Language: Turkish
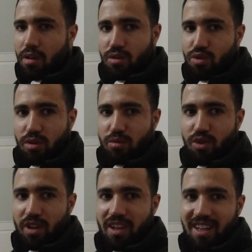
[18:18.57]
E, şu an
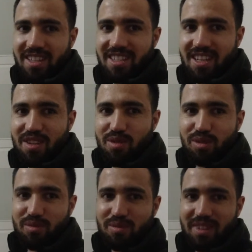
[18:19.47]
buraya gelince iyi
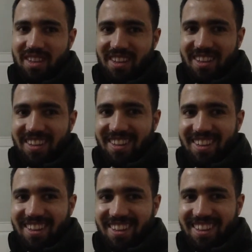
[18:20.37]
oldu. Üç gün
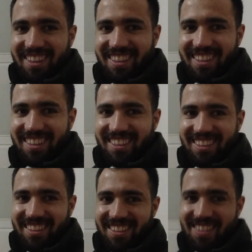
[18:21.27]
aynı odanın
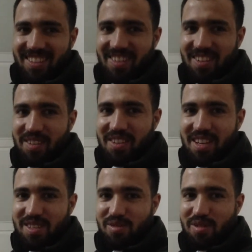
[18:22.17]
içerisinde. Aynen
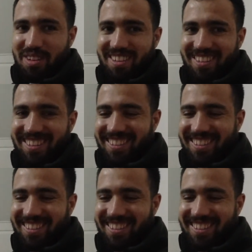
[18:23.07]
geldi